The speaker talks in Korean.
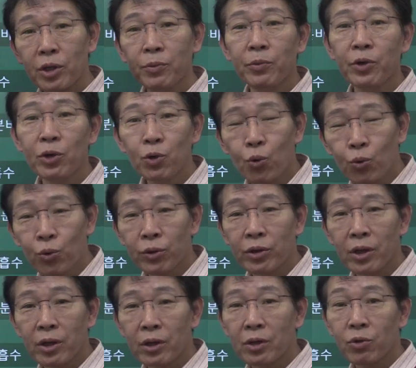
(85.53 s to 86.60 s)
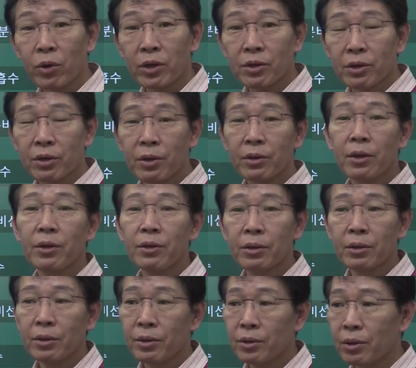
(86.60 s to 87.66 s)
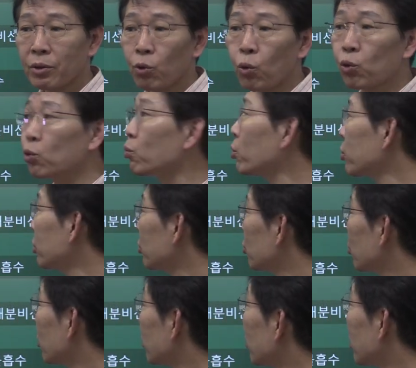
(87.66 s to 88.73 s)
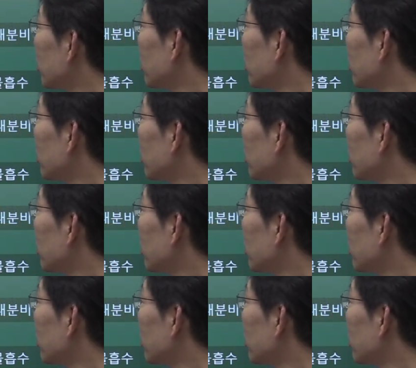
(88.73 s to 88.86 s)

기분이 좋을 때 이제 활성화되는 이제 그 호르몬이 죠